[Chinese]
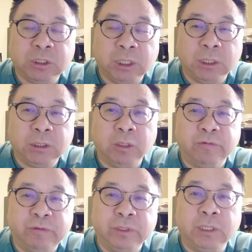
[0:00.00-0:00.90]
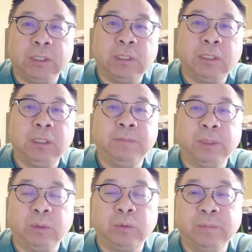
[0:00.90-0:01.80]
这个教育福利，和美
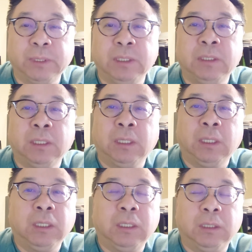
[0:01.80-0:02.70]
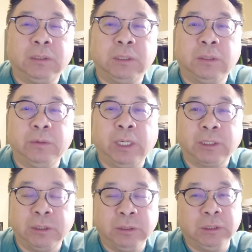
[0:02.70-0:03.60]
国公民和这个绿卡
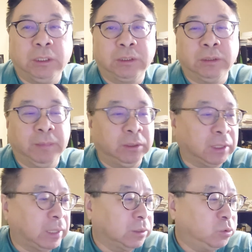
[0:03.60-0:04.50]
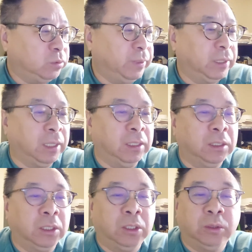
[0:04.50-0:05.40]
持有者是没有太大区别的。
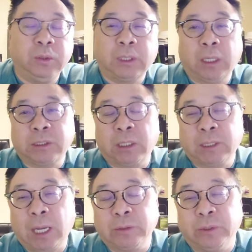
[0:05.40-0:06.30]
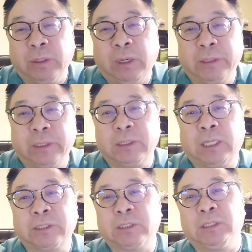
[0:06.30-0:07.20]
如果他要上大学的话呢，
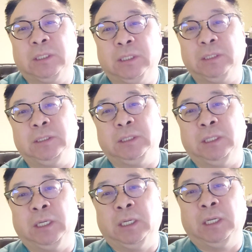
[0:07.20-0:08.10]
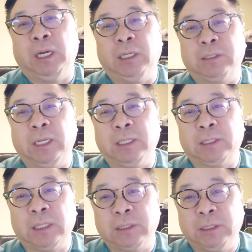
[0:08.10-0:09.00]
他是可以啊、呃，在
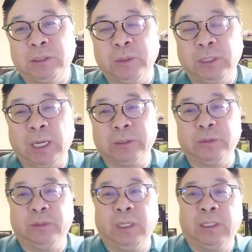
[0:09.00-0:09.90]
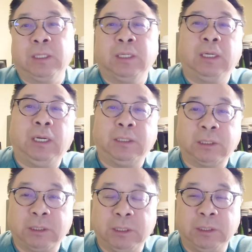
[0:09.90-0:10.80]
当地的州立大学啊、呃，他
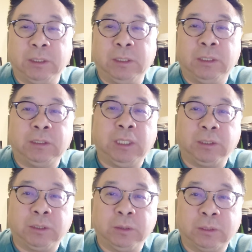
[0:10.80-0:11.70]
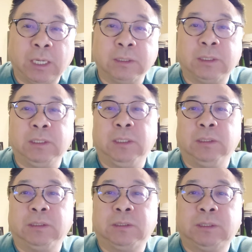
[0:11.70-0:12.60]
是可以享受当地的
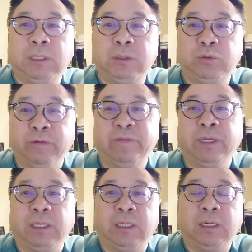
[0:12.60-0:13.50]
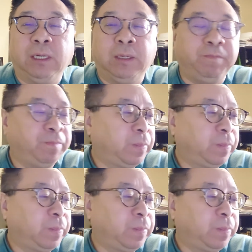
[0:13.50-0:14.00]
这个学费啊。